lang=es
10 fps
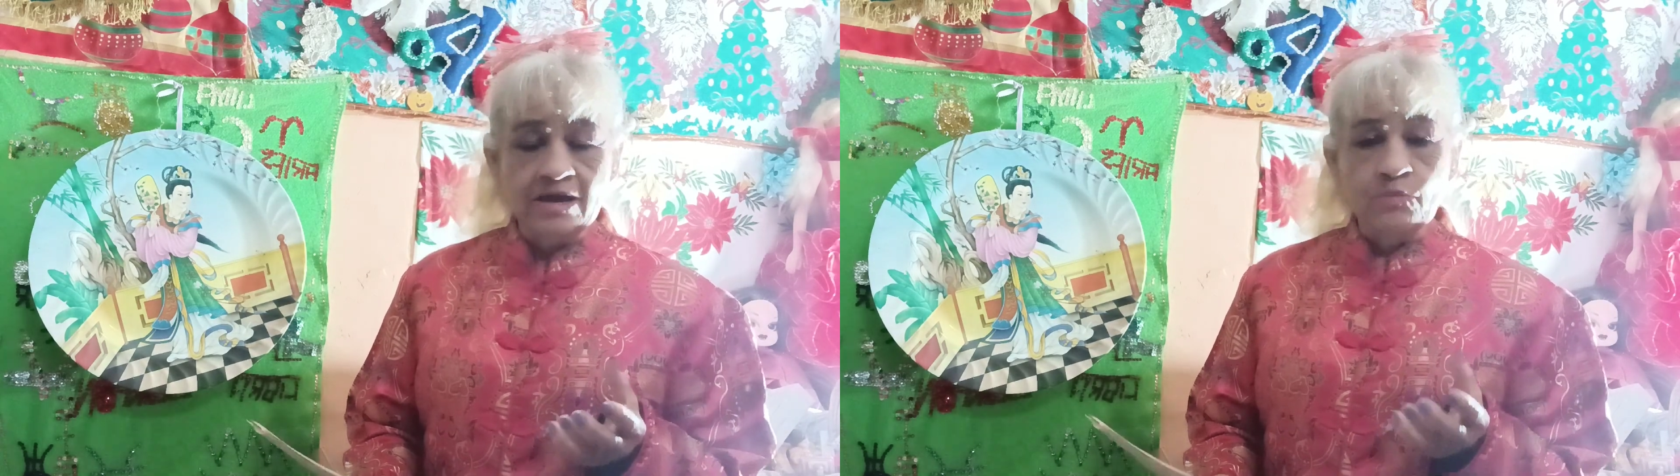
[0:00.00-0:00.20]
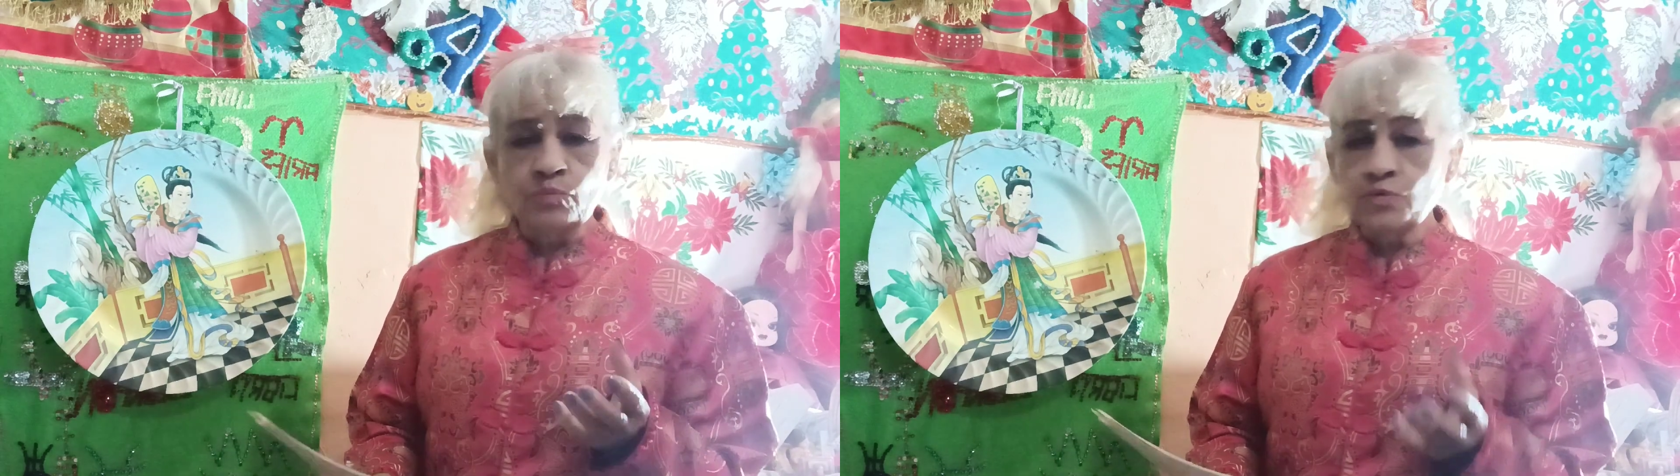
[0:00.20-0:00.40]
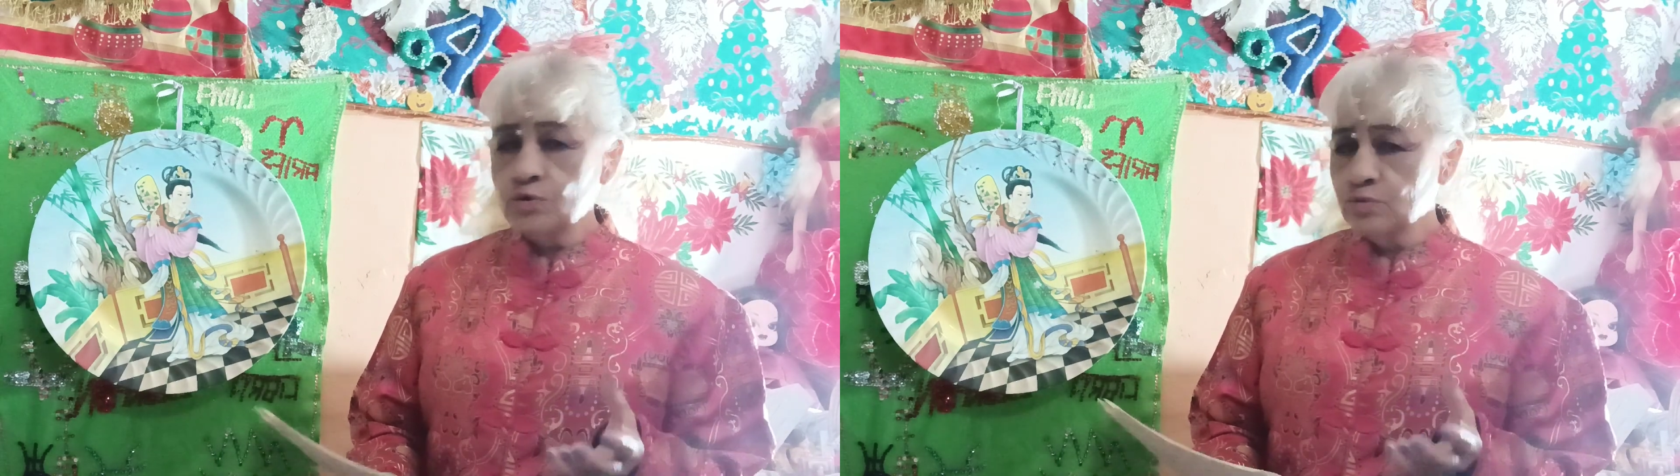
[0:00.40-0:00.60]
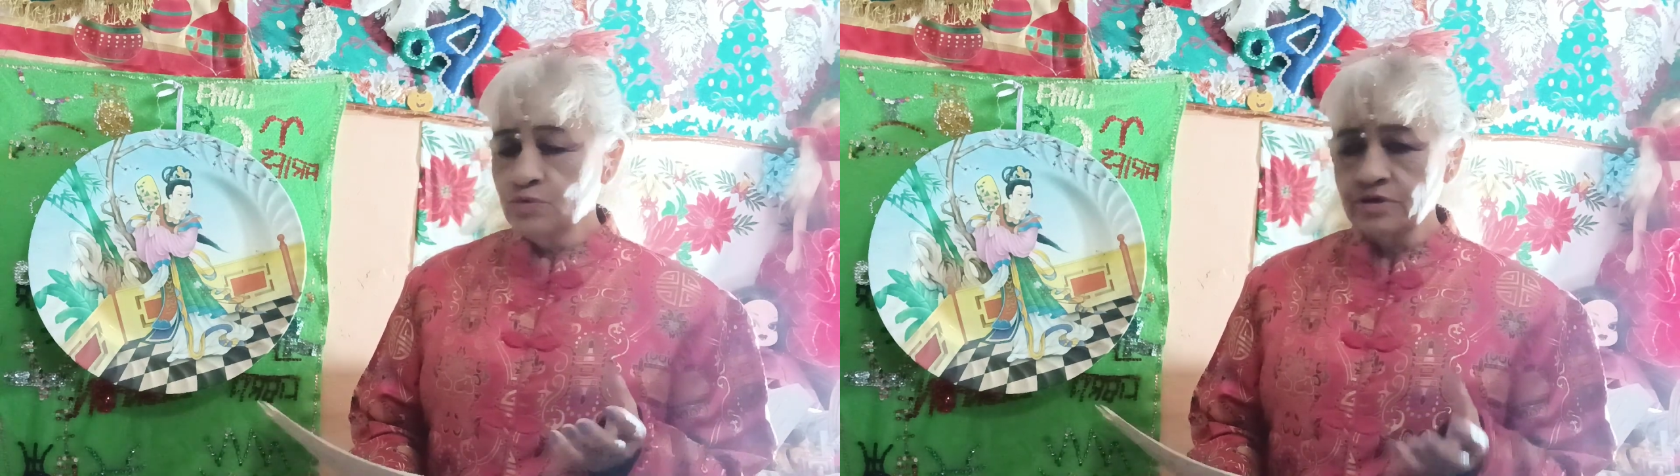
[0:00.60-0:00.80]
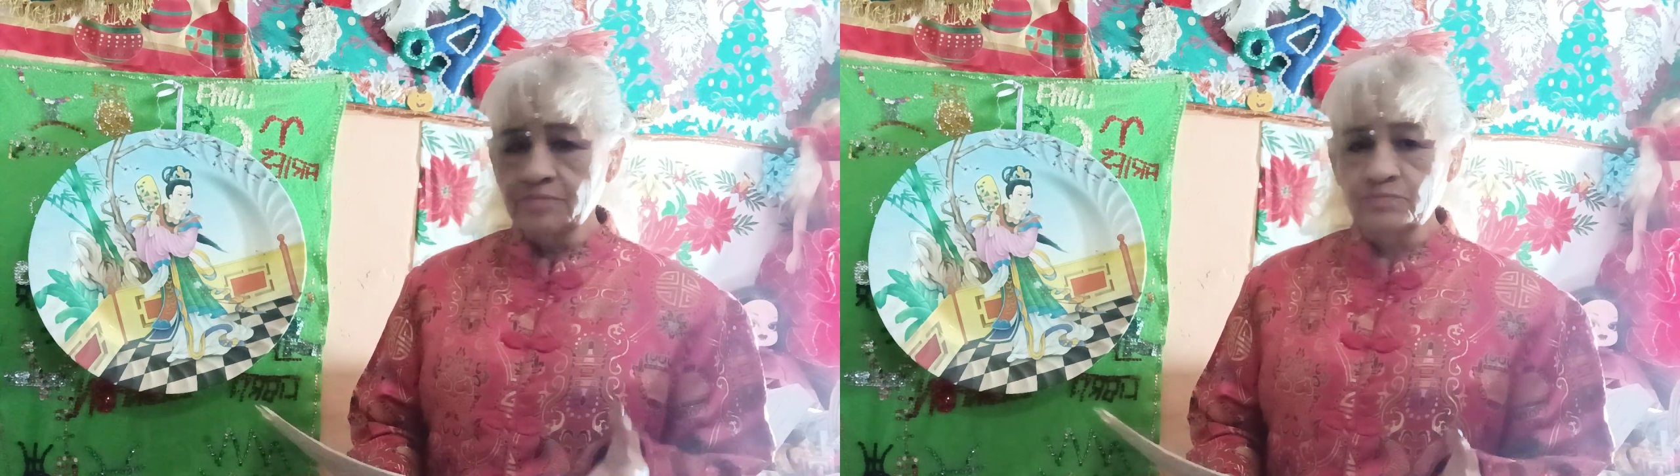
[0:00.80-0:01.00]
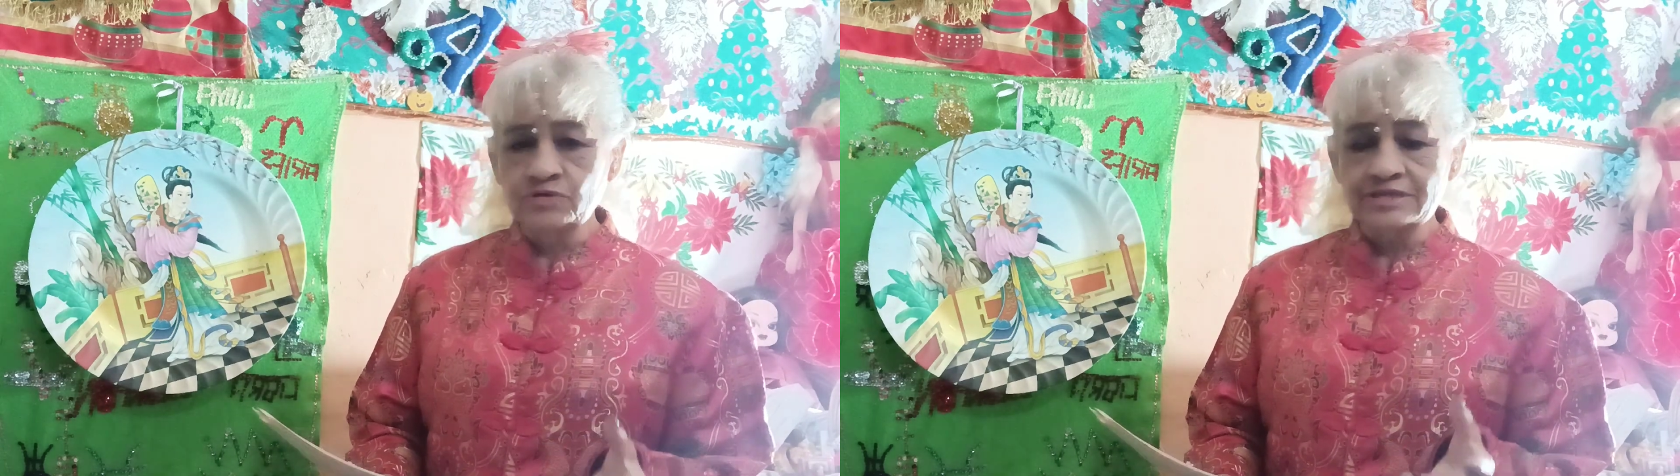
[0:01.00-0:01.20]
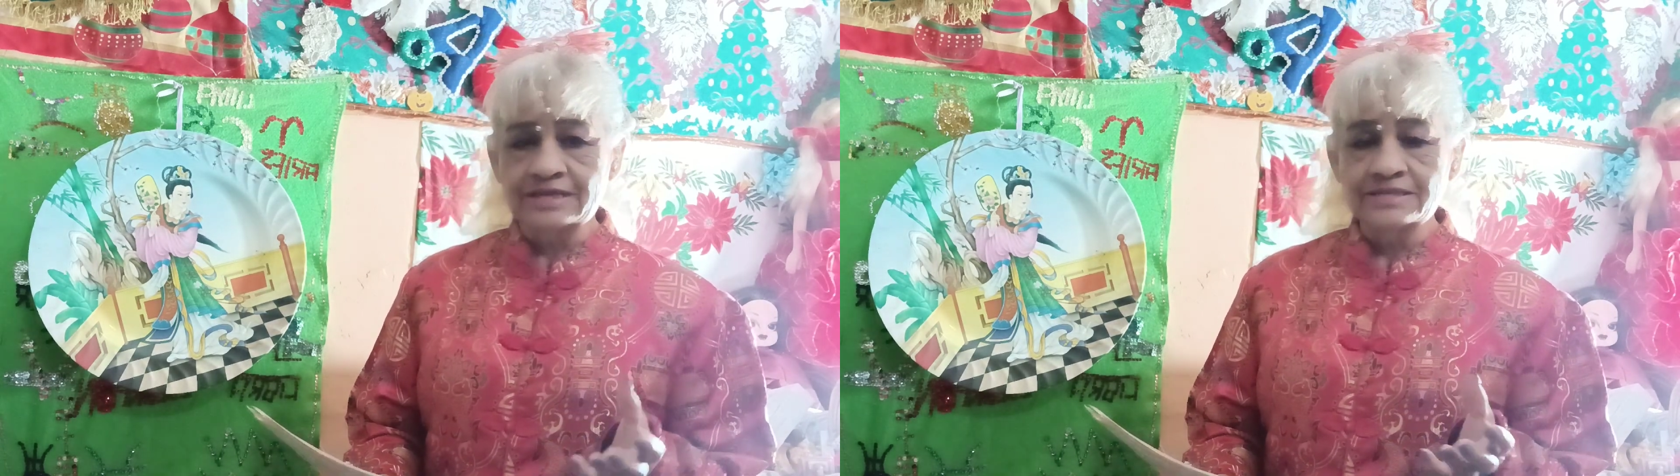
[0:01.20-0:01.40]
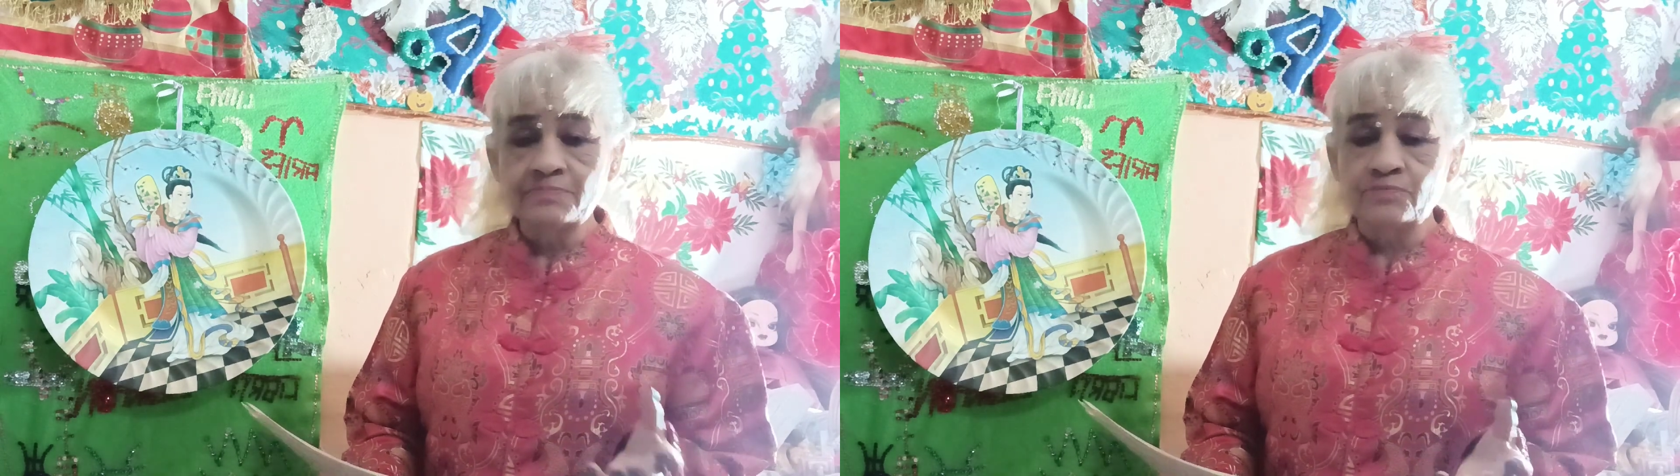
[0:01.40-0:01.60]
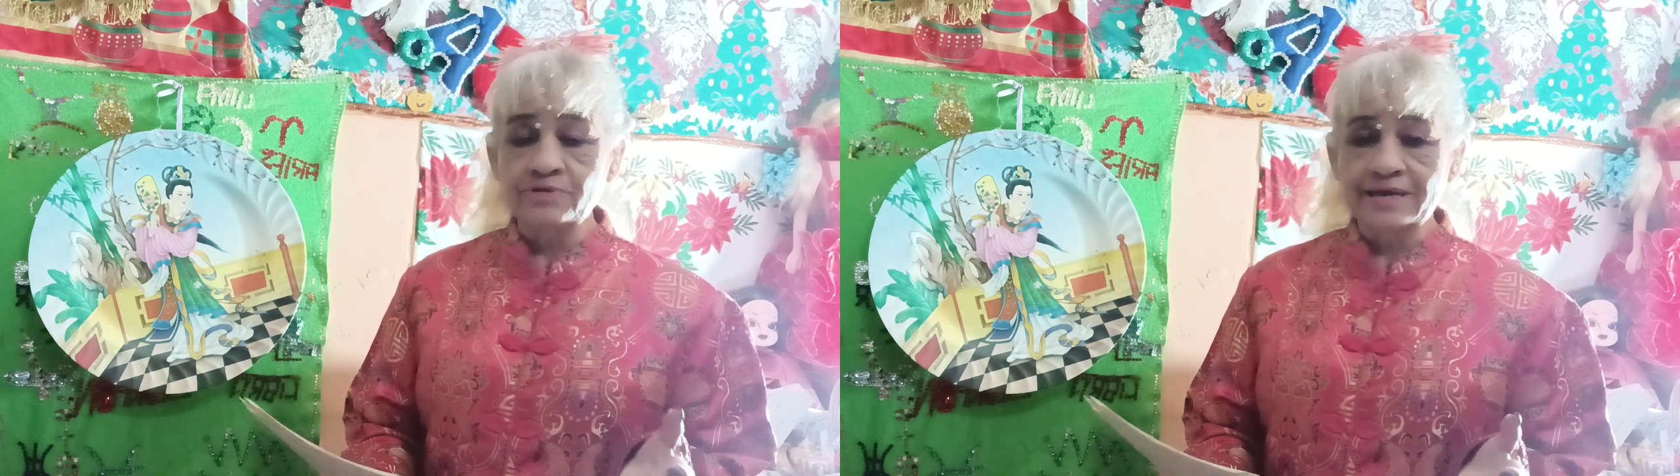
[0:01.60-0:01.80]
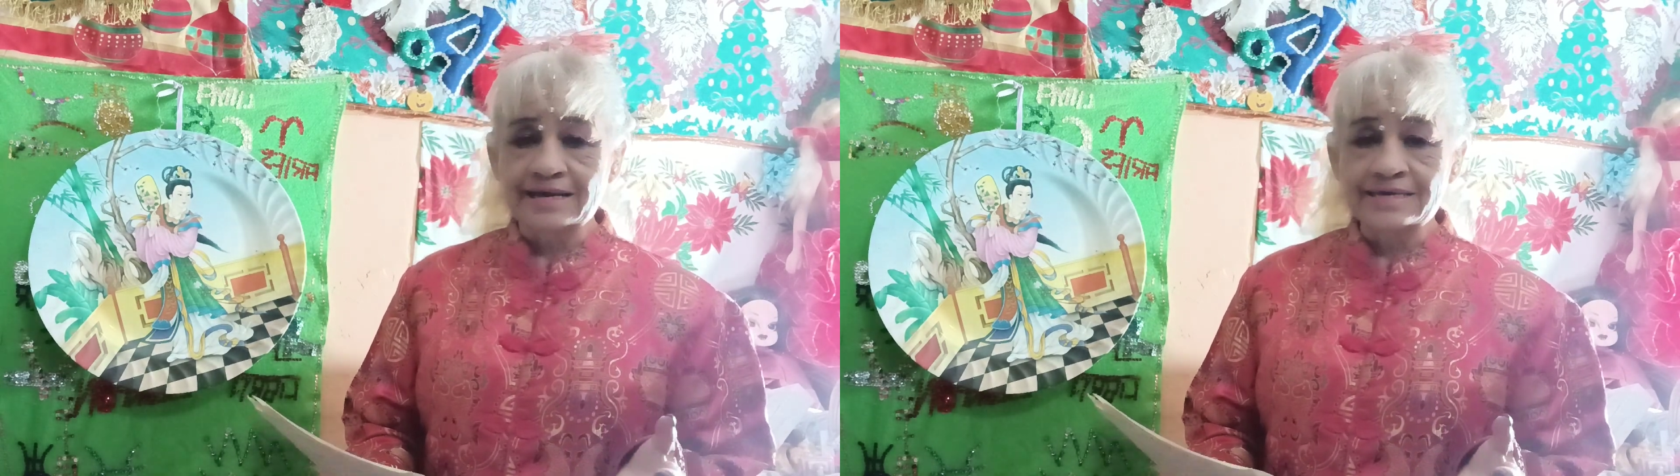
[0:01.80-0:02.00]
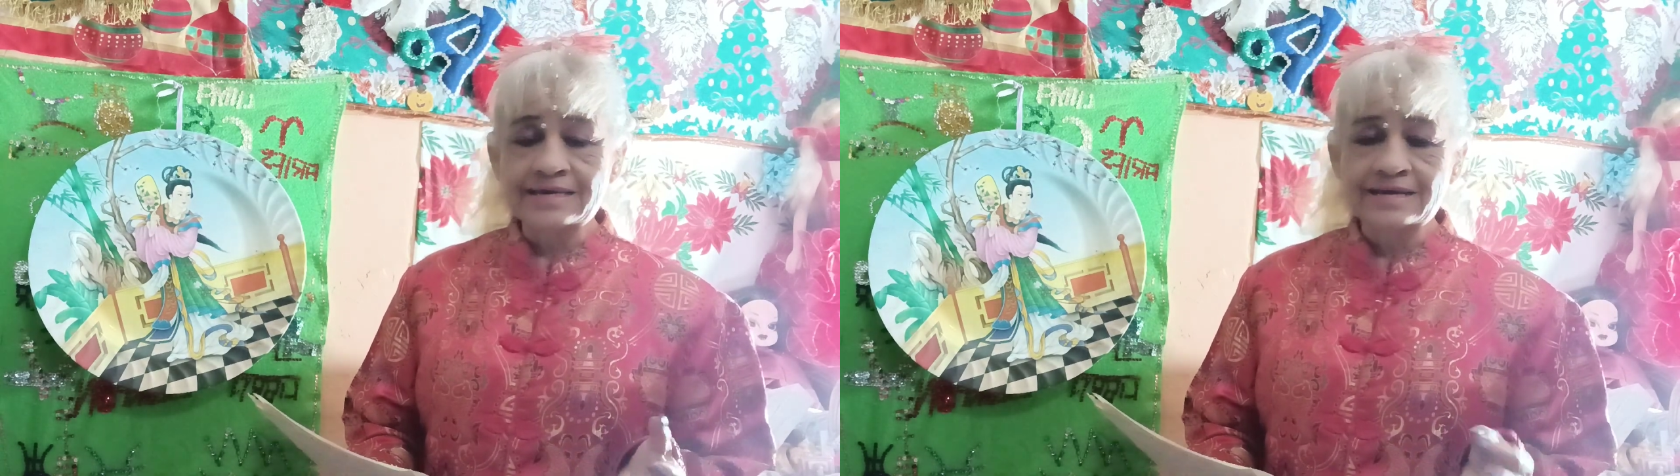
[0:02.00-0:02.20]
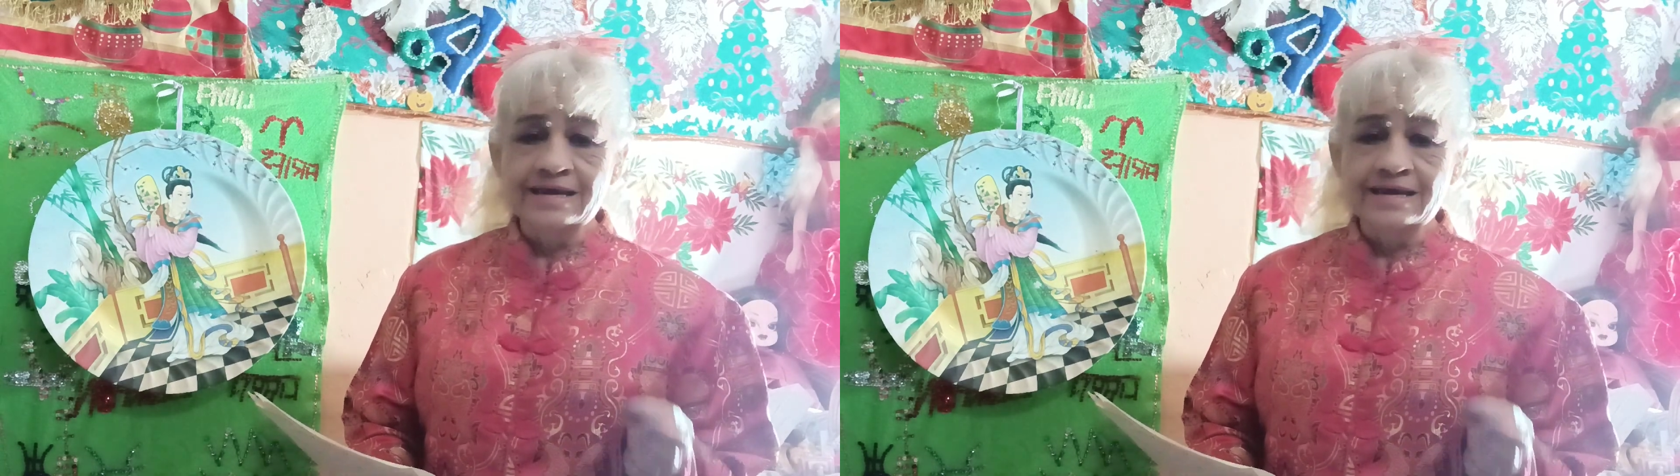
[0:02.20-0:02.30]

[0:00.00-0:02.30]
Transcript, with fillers: muy, muy importante, porque aquí